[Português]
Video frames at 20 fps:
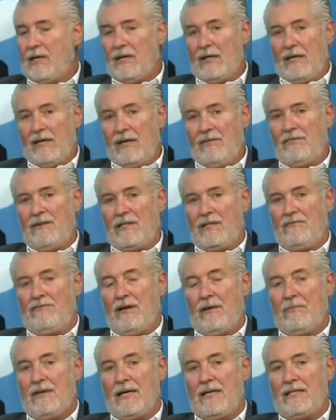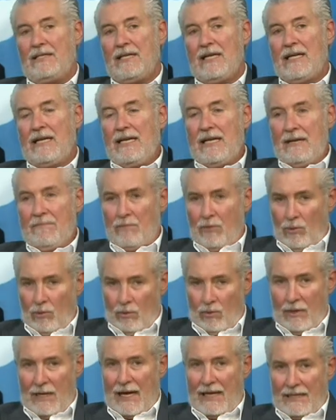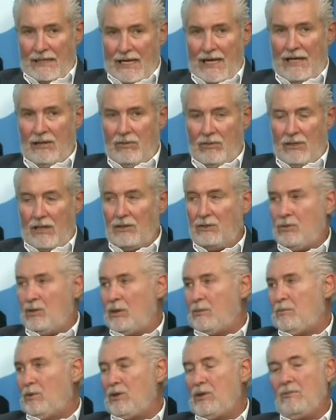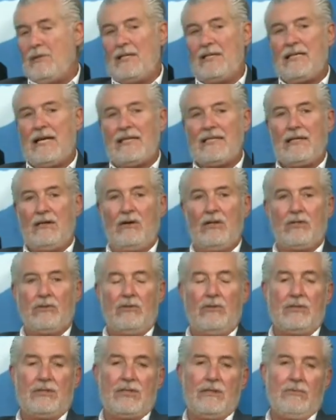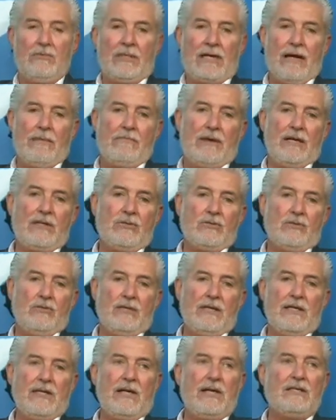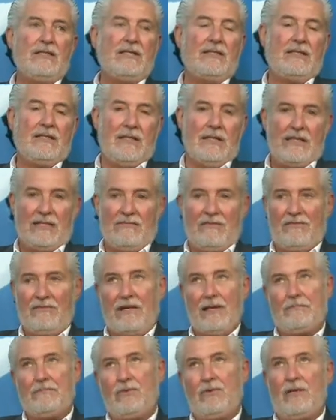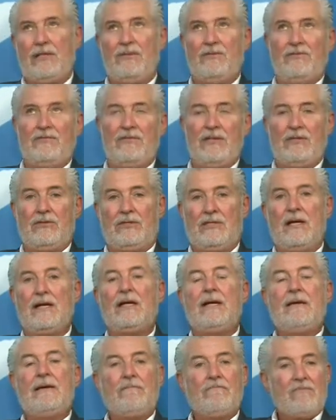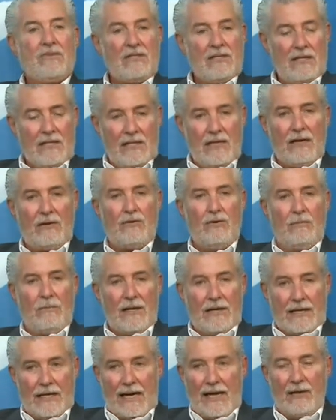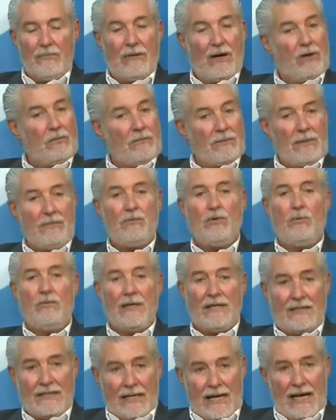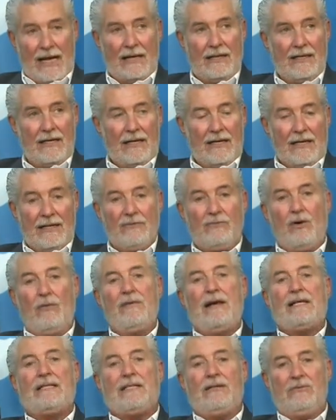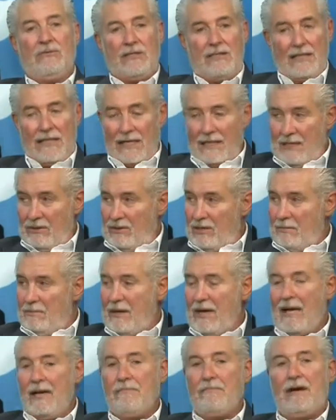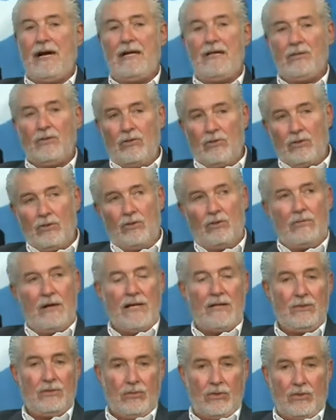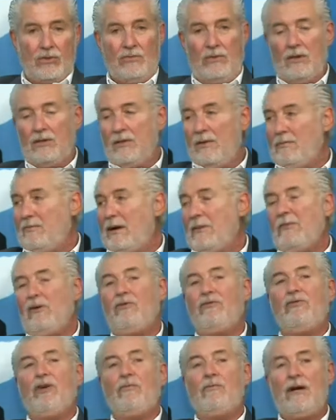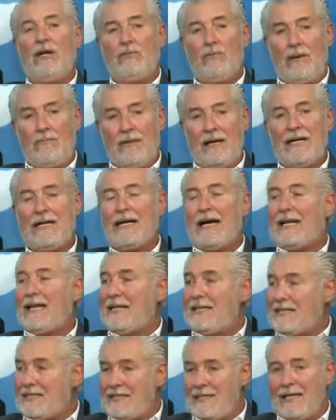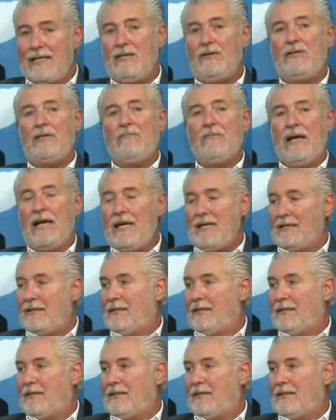efetivamente e procurar dentro das suas possibilidades. É lógico que nós estamos lá, é mais um em 513. Vai falar, pô, é difícil. Sim, é complicado, mas nós precisamos começar. Começa um cidadão de bem, mais outro, mais outro. Nós vamos formando uma bancada de cidadão de bem. Quer